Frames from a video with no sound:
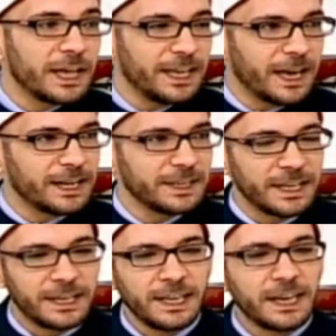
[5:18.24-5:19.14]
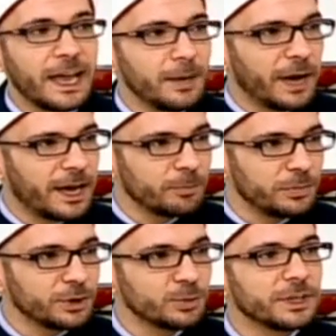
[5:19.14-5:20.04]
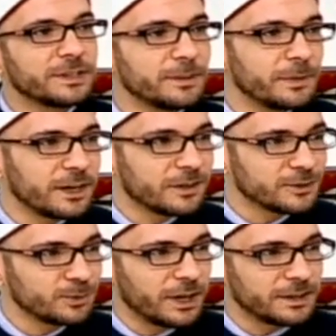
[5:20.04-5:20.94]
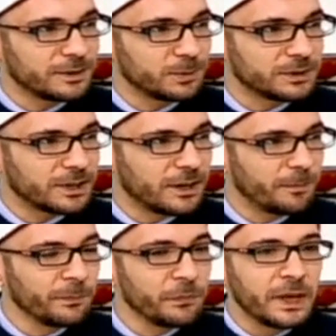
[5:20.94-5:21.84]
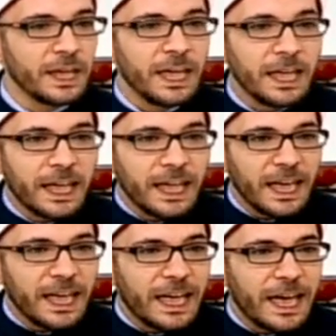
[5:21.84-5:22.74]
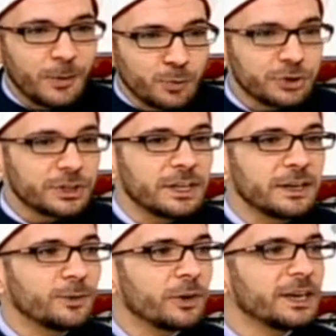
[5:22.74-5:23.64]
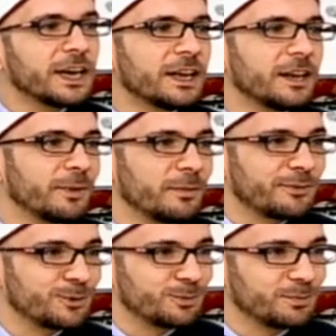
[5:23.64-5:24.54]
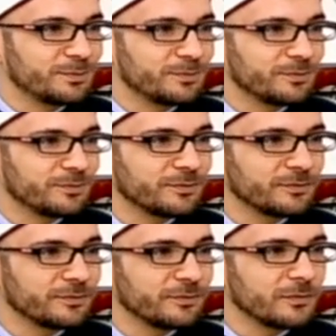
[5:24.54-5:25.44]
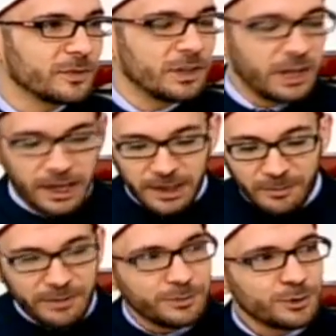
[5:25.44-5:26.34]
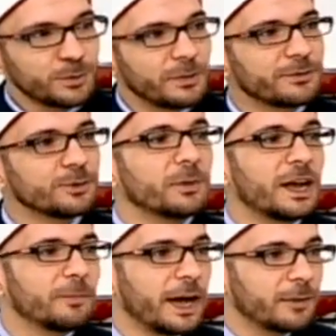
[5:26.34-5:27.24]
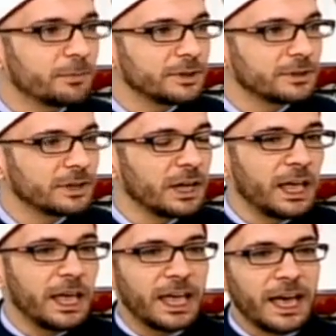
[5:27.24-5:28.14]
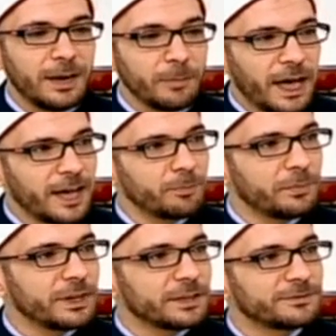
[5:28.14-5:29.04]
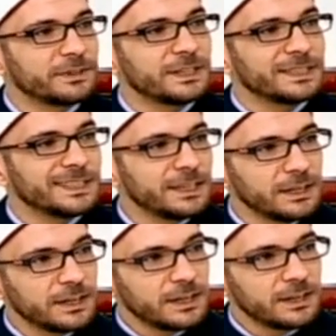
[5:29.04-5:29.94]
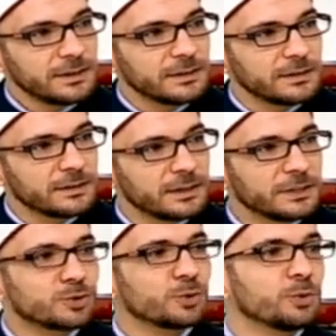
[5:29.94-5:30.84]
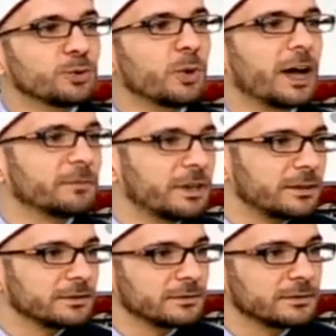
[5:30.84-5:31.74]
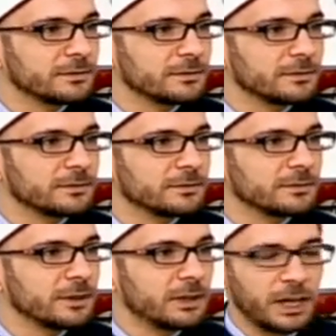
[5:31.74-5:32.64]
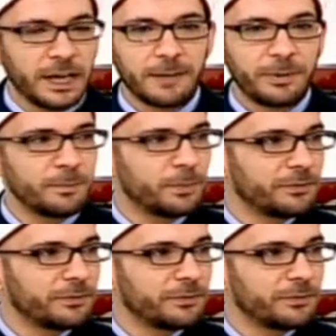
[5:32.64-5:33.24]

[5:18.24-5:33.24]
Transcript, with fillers: يعني دليل المحبة هو اتباع الرسول عليه الصلاة والسلام نعم. المشكلة أنه عندنا خلل بالمفهوم أي مفهوم مفهوم المحبة المحبة في ديننا سلوك وعمل أنا بحب